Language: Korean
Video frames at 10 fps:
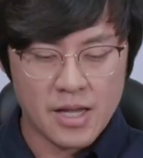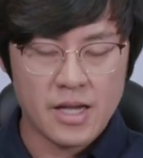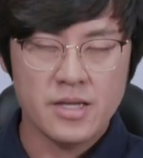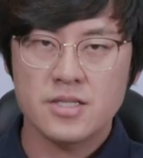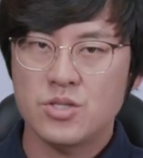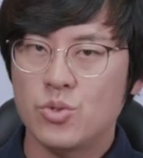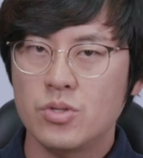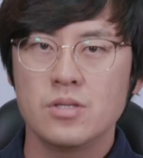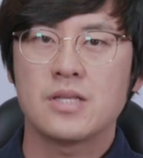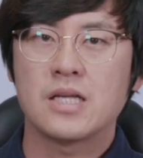
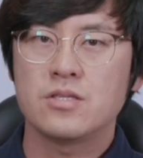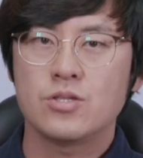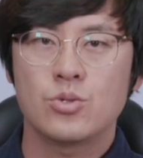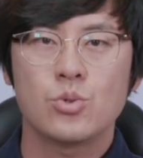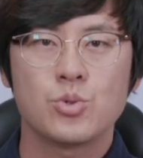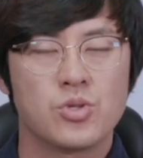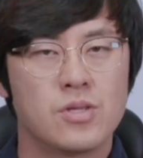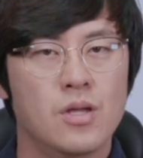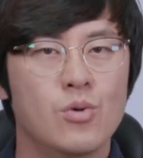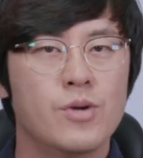ISO는 낮을수록
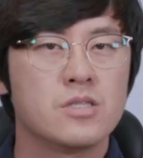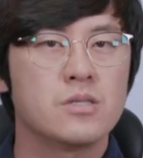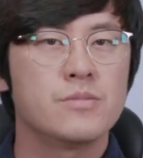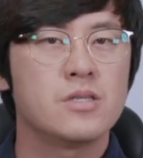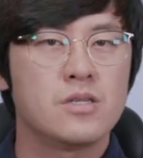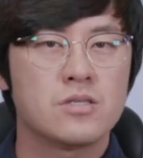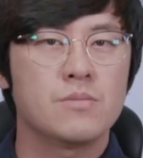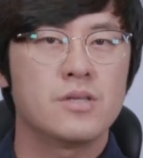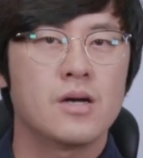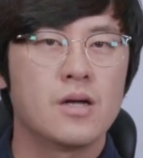좋다고 말씀을
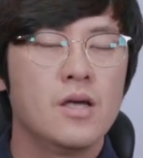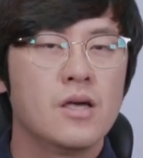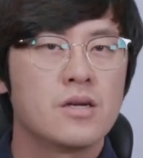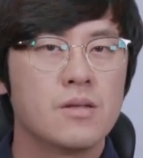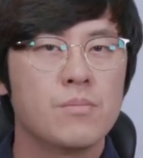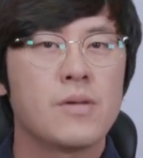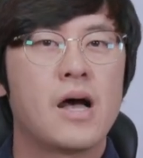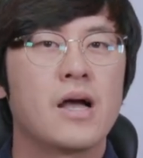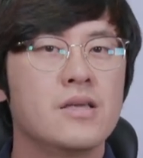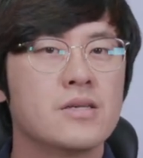드렸습니다. 그럼
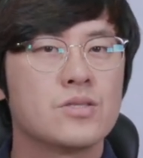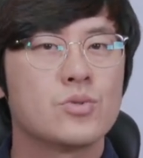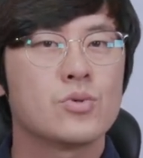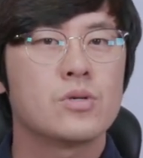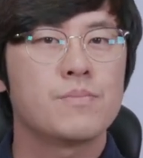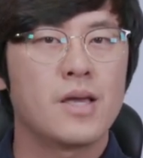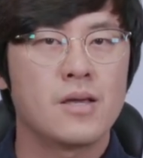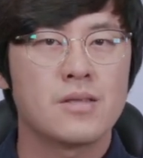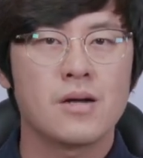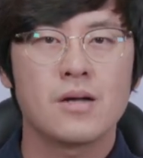ISO를
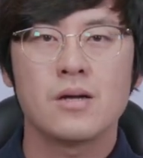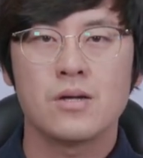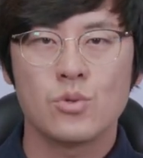100에다가